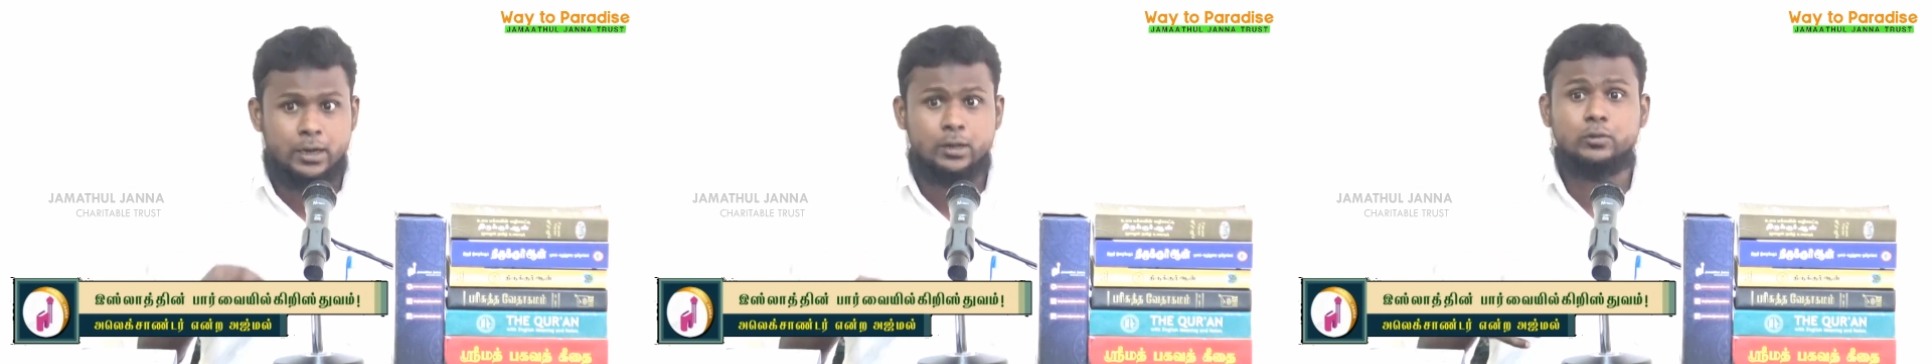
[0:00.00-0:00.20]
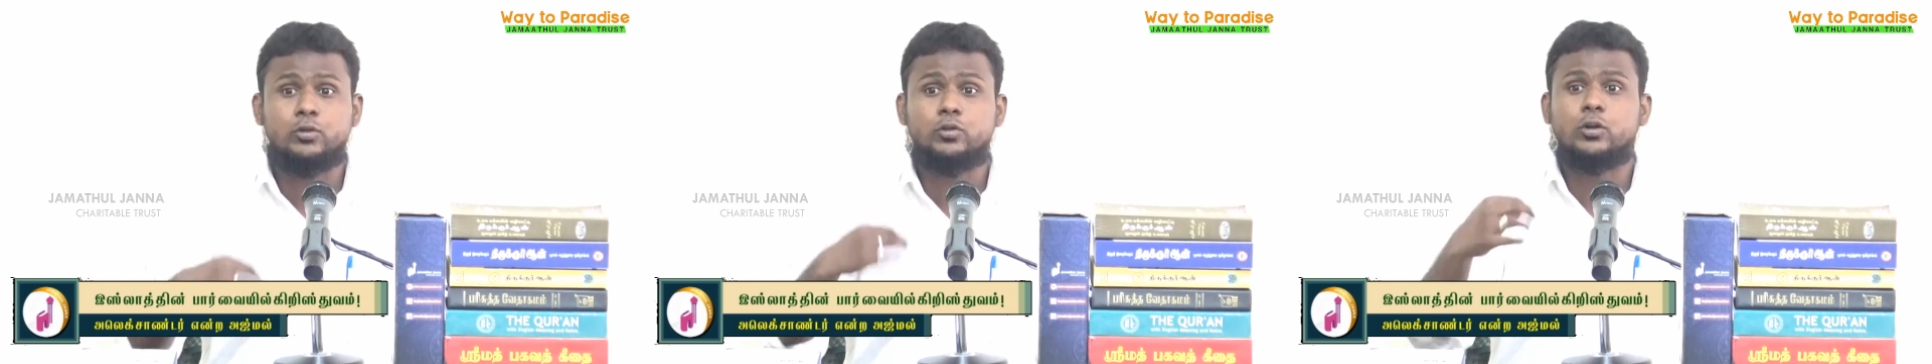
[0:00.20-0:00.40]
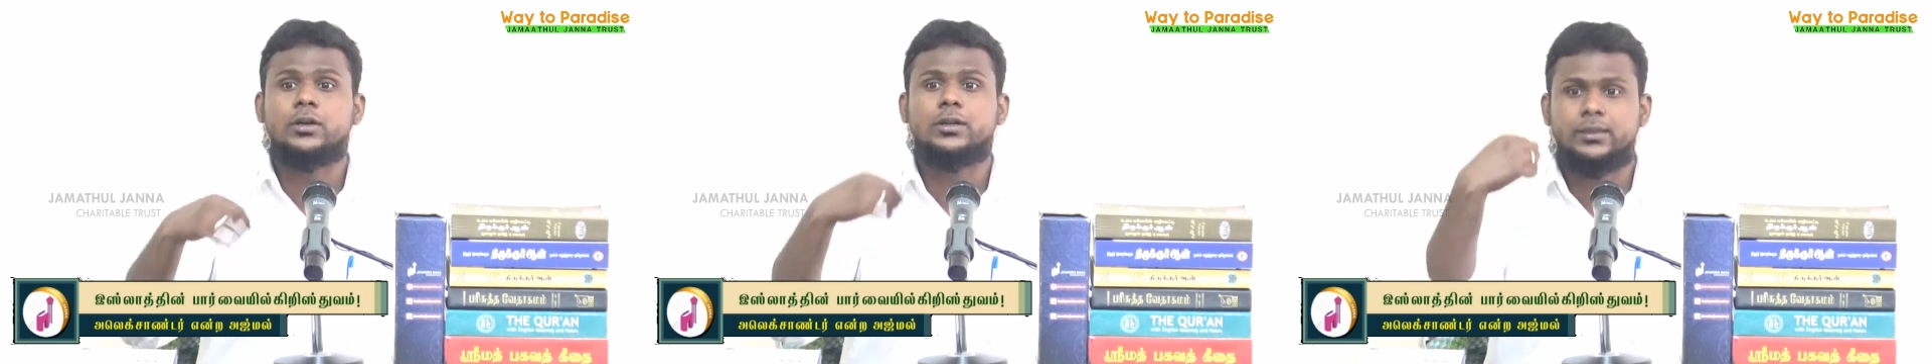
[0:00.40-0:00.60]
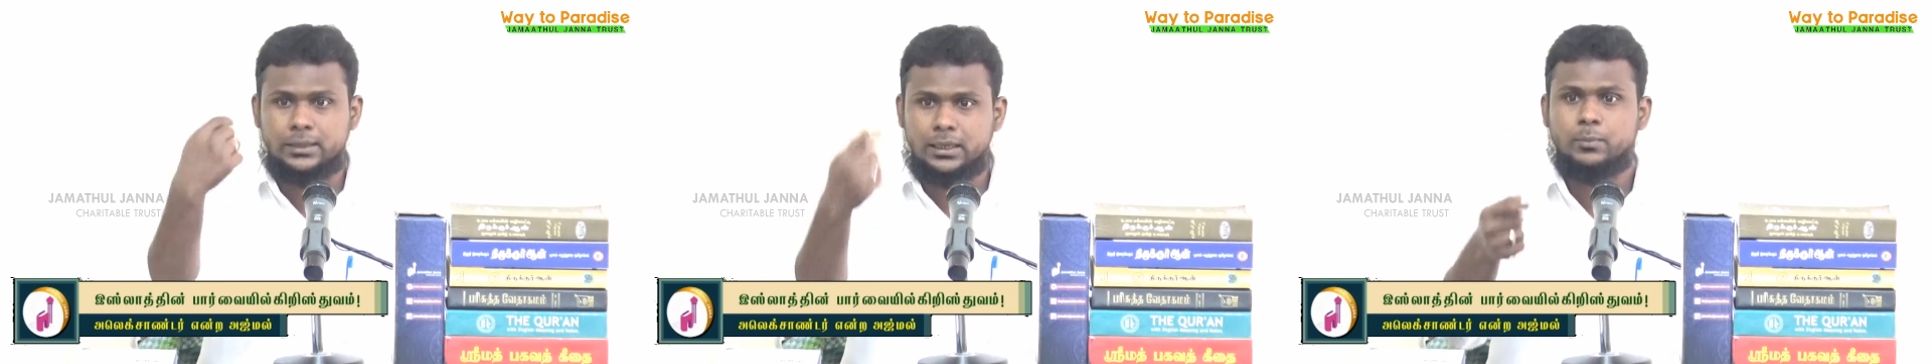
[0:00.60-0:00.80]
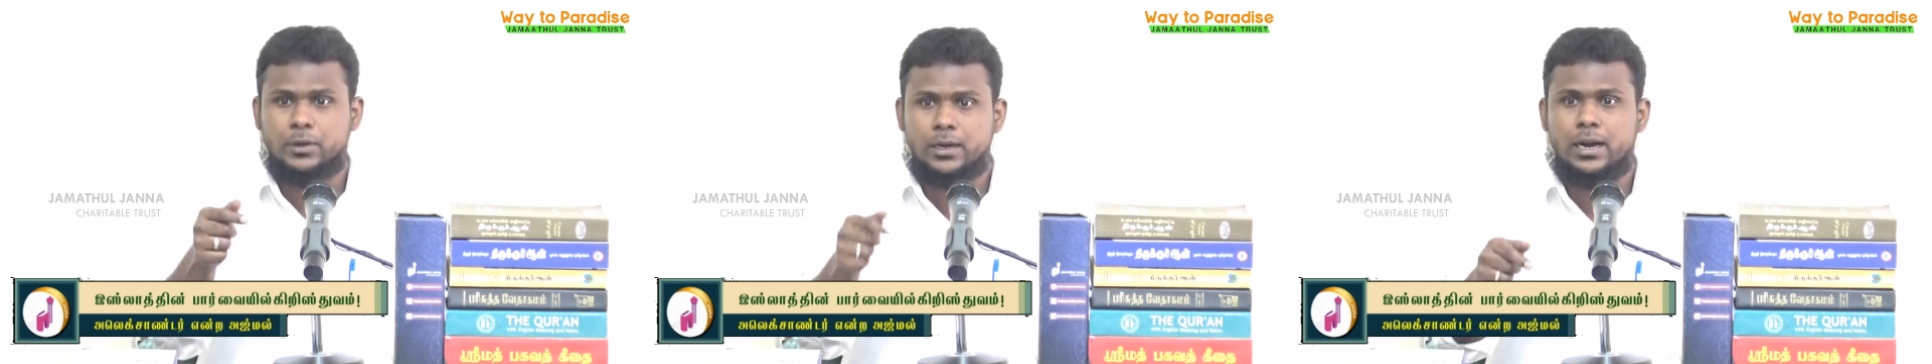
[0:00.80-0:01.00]
எடுத்து
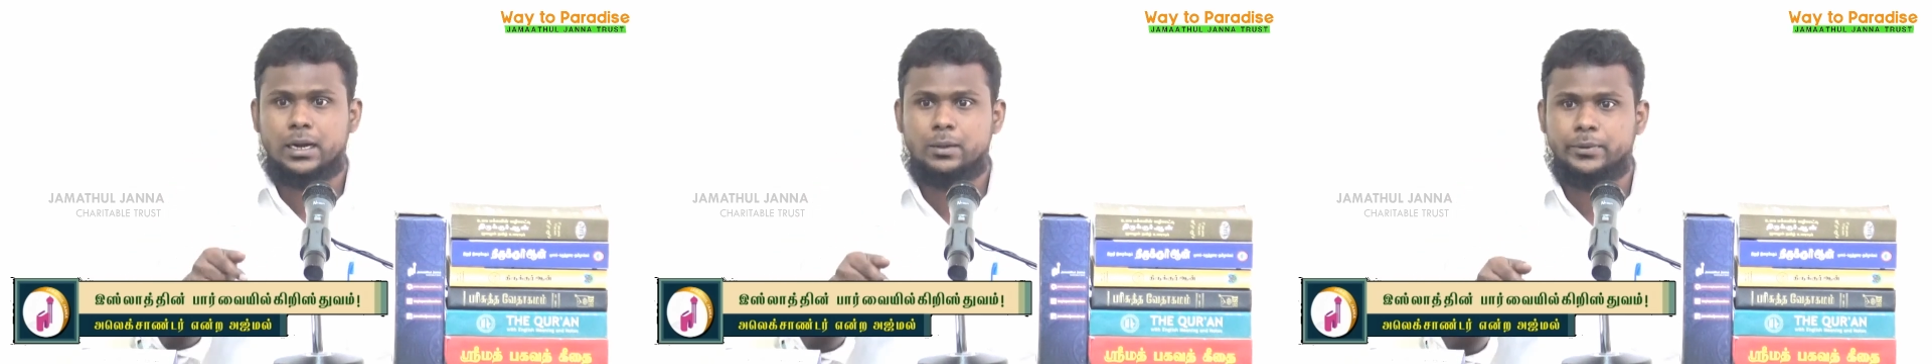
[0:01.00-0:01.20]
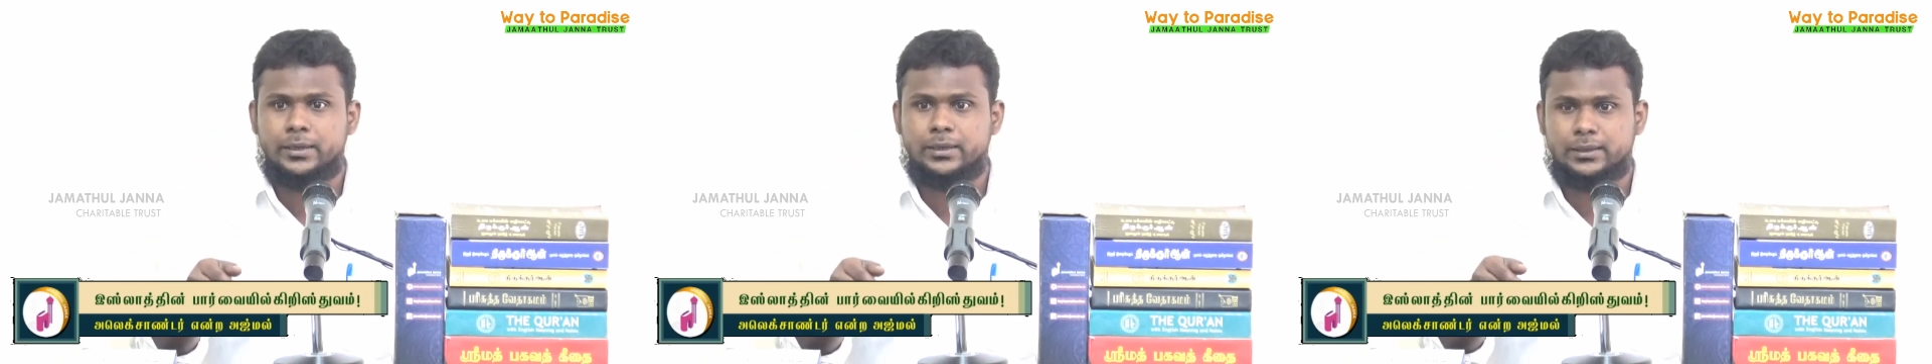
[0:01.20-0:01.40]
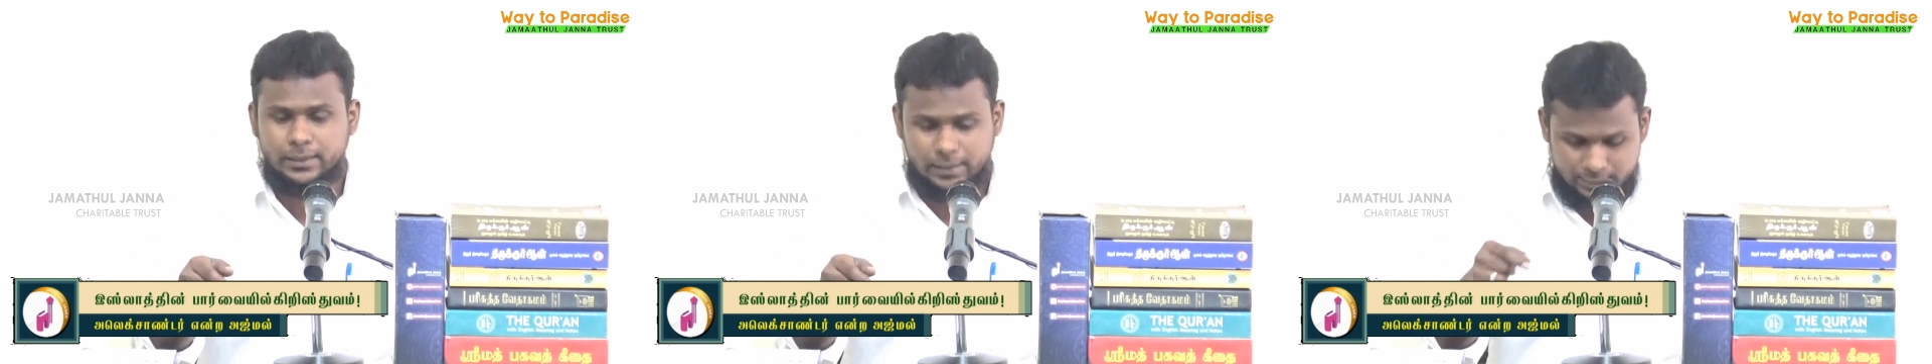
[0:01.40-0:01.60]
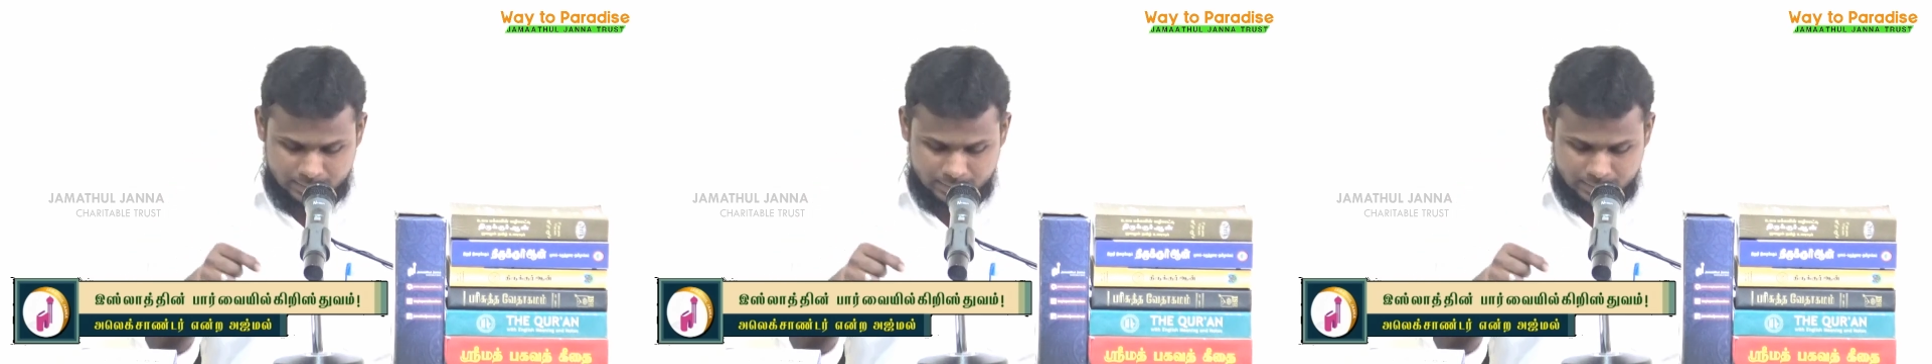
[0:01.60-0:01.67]
சொல்கிறதுக்கு நமக்கு கடமை இருக்குது